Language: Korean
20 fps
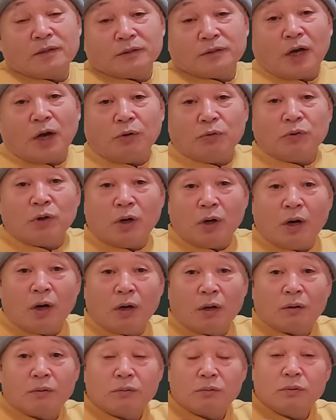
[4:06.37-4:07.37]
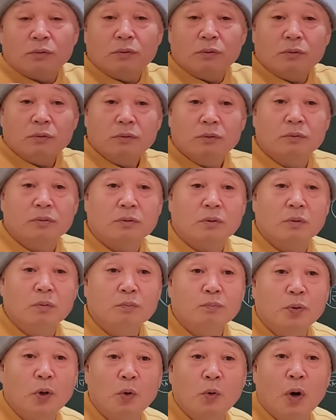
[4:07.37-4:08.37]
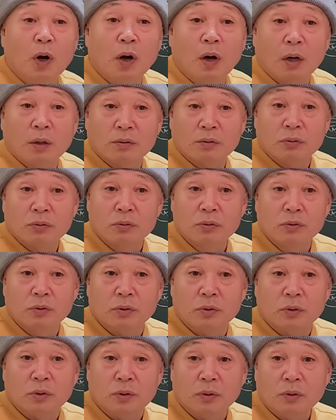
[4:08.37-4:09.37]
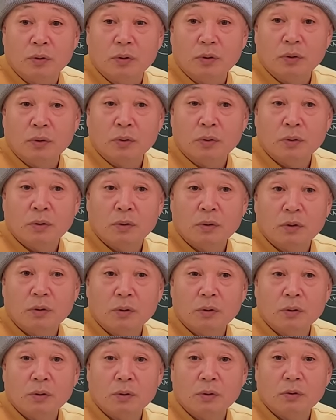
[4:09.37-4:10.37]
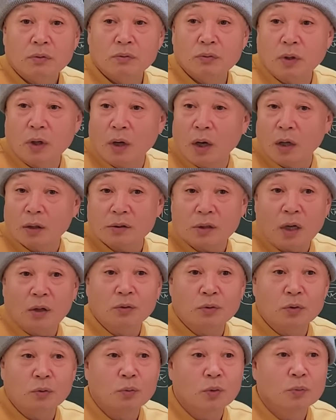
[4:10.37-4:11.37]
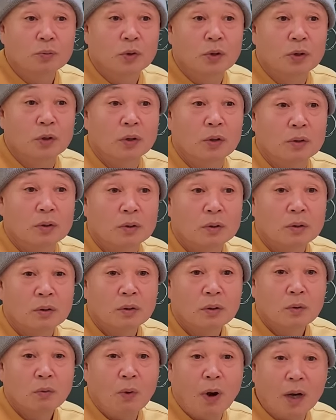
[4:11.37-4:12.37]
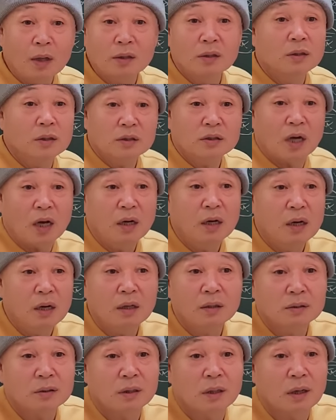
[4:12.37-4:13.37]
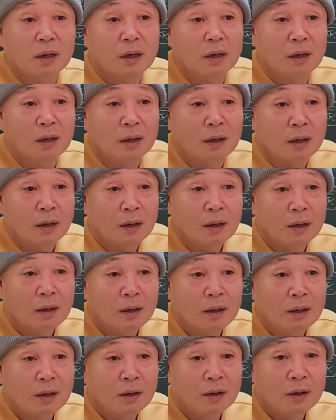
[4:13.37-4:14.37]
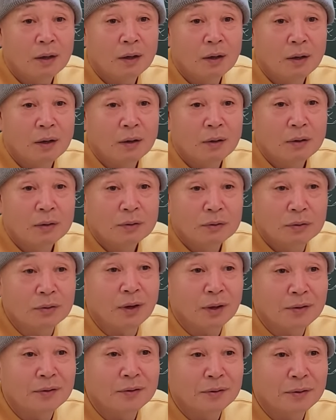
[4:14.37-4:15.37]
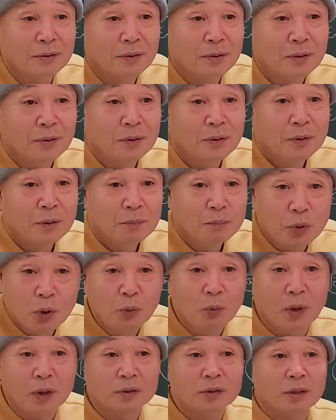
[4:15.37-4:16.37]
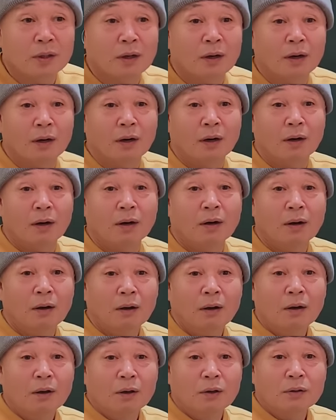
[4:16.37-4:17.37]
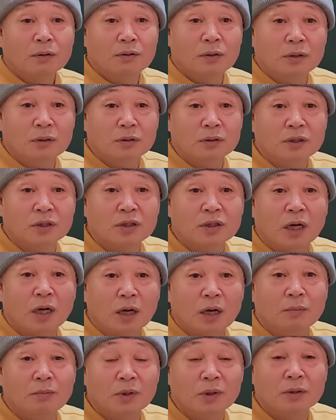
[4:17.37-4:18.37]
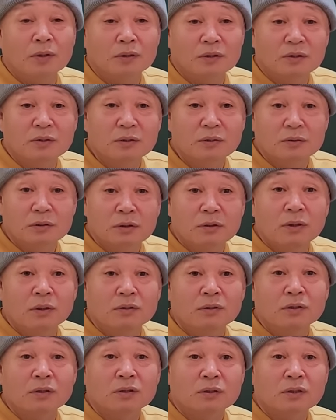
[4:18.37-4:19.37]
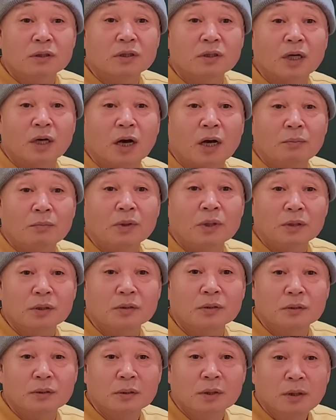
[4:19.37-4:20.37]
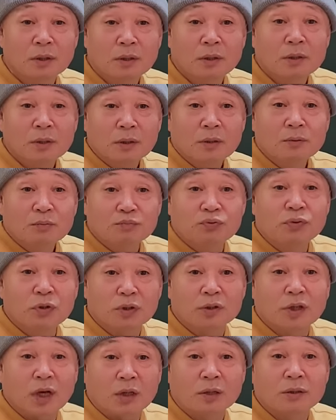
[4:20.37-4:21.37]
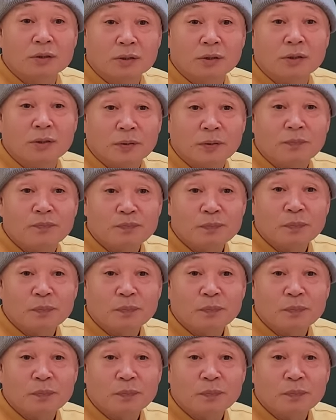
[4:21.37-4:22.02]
나훈아가 이를테면 병화 같은 거지 우리가 상으로 보면 왕년이 잘 나갔잖아 그래 안 그래요 병화잖아 근데 그 기장갈매기를, 늙어서 그 기장갈매기를 불렀다 이거지.